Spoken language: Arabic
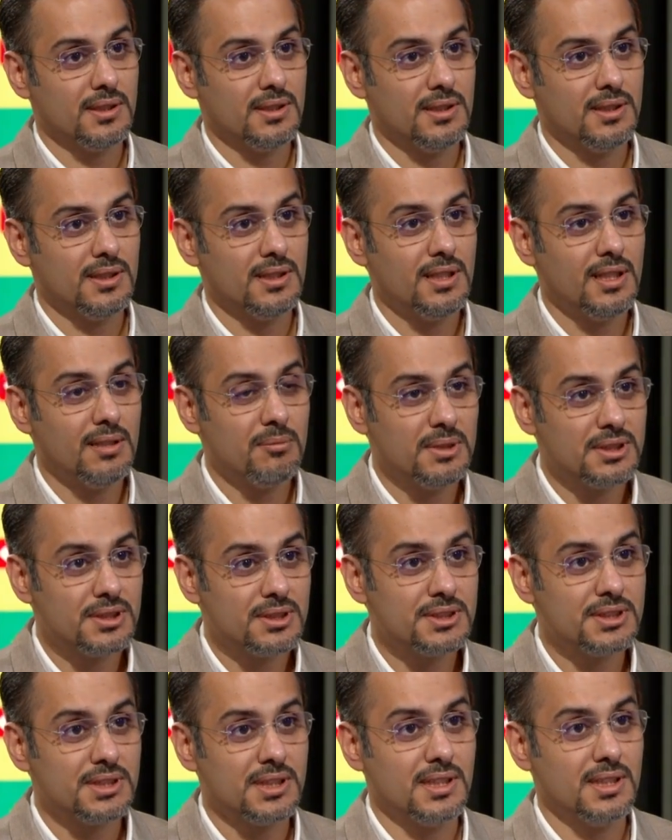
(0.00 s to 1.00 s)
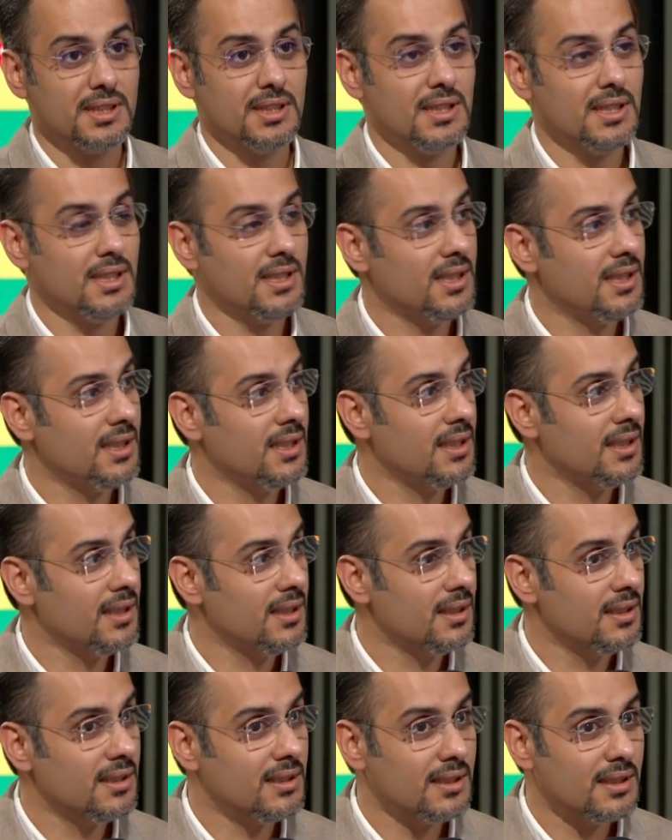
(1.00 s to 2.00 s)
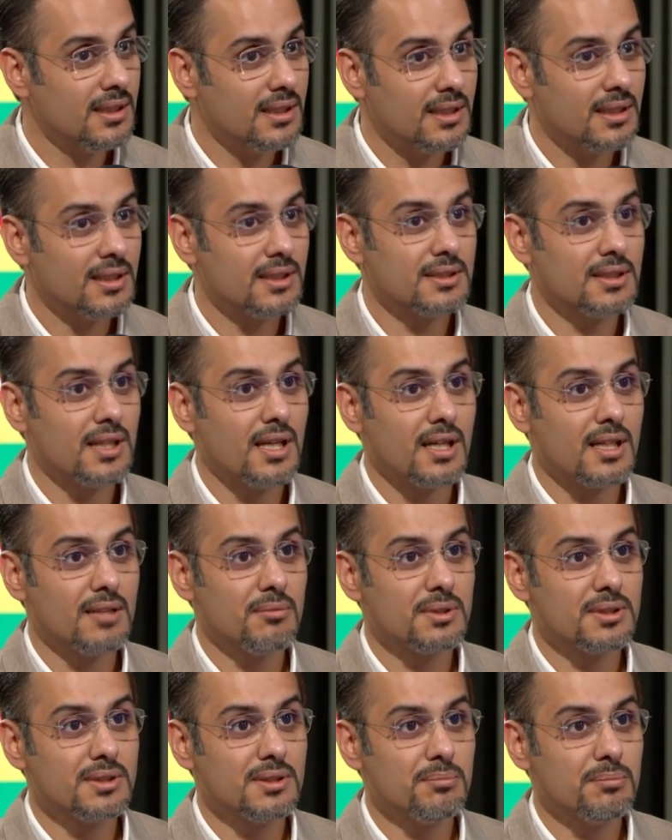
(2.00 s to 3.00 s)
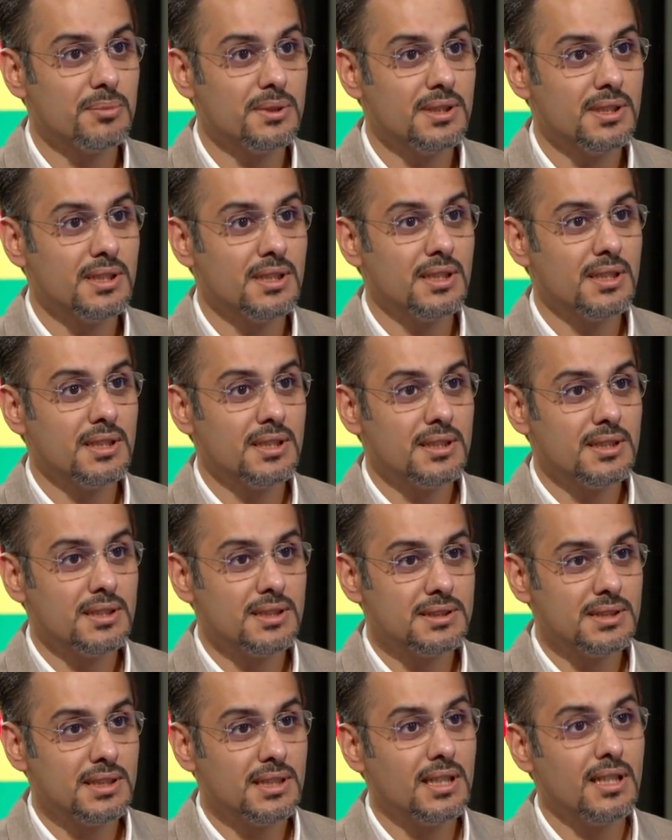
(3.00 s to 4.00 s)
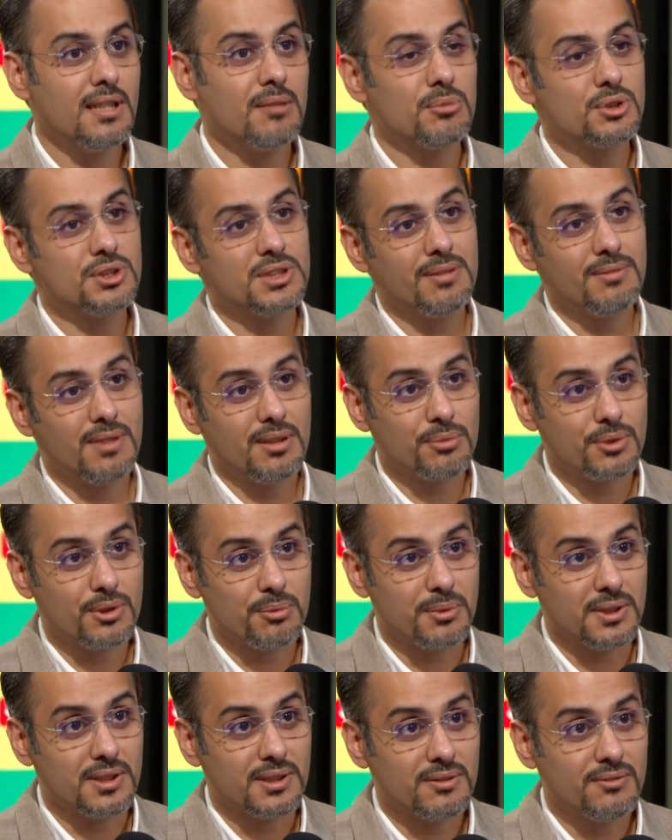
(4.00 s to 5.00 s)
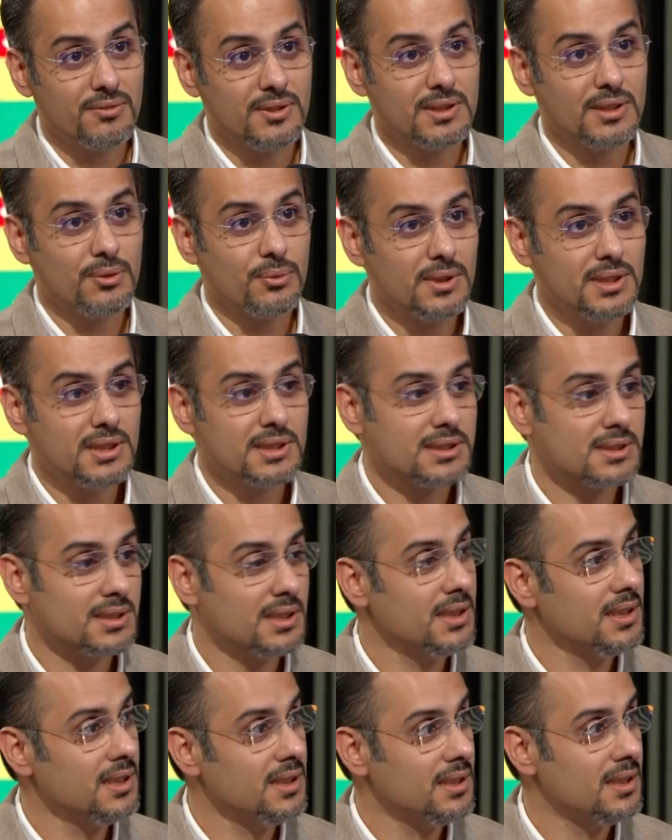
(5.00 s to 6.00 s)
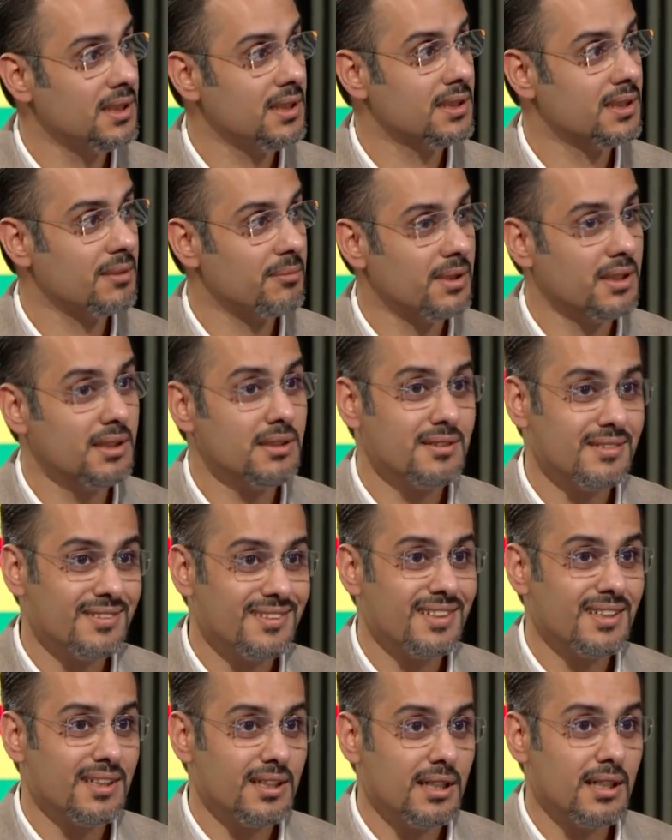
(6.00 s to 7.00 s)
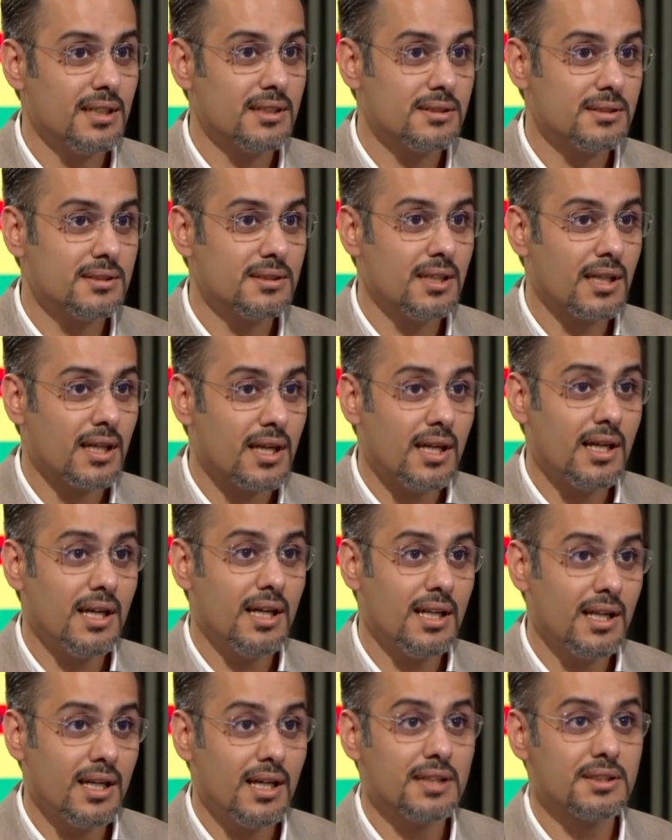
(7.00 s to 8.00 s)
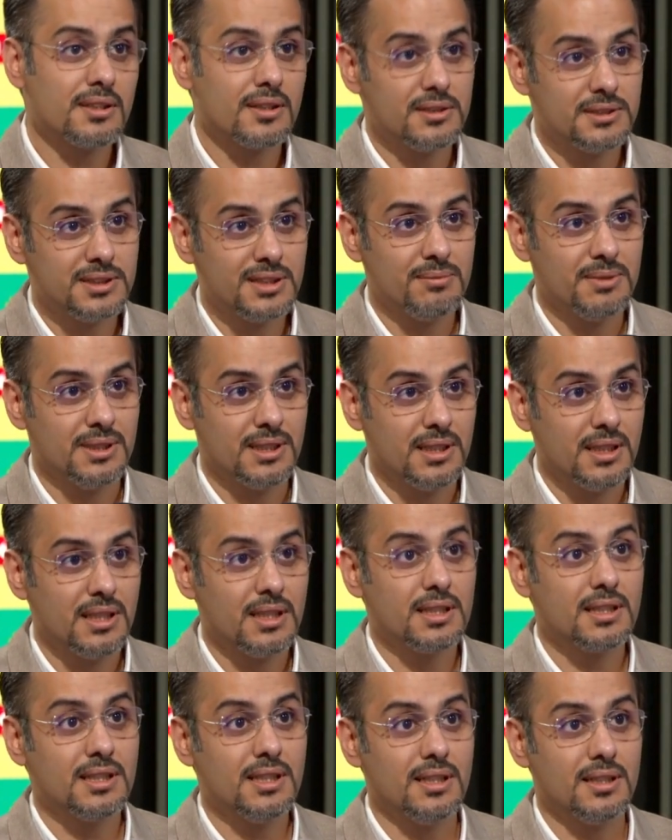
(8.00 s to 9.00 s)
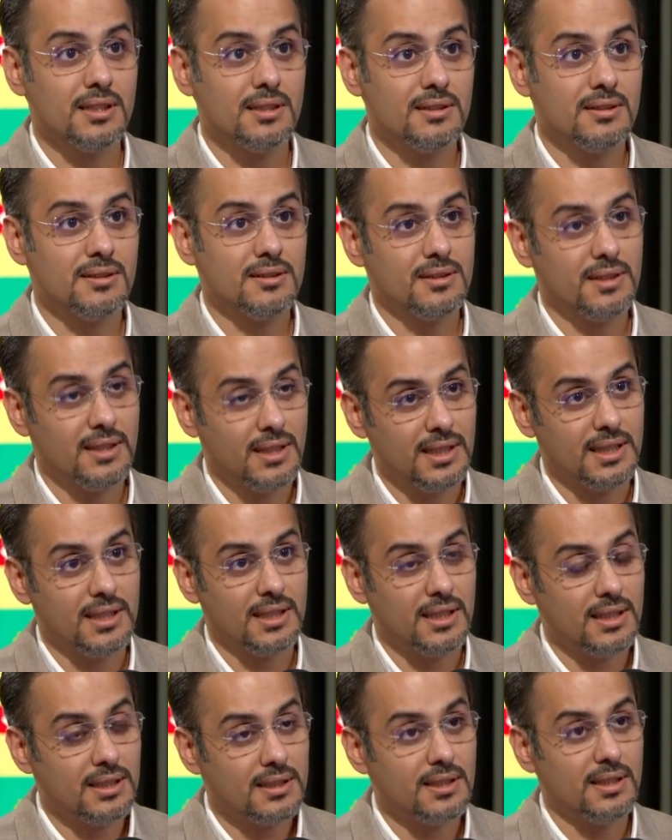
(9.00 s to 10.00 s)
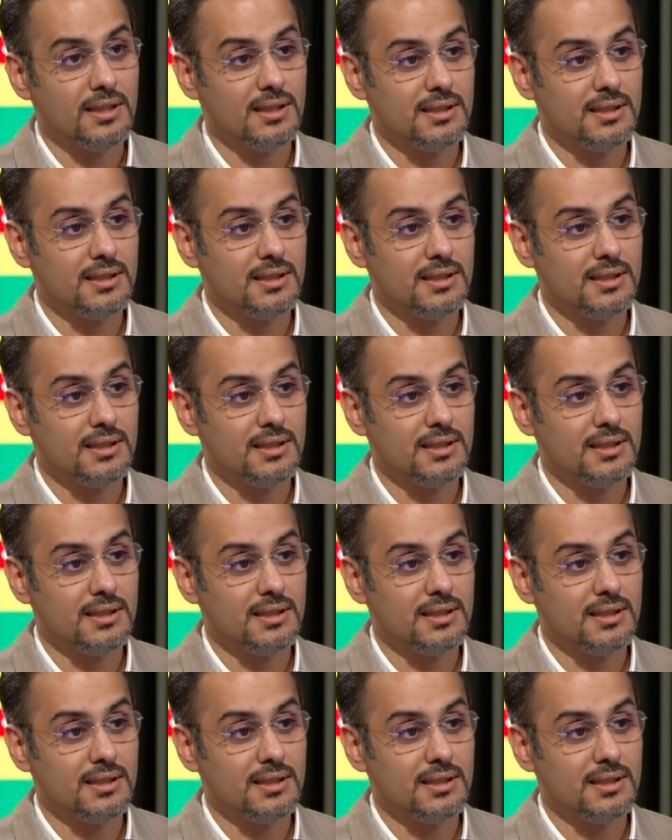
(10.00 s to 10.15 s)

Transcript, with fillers: إلى المدرسة إلى الطاقم الطبي زين الى المجتمع بكبره فالتوعيه الصحيه طبعا تقع على عاتق الجميع مسؤوليتنا كلنا اي الكل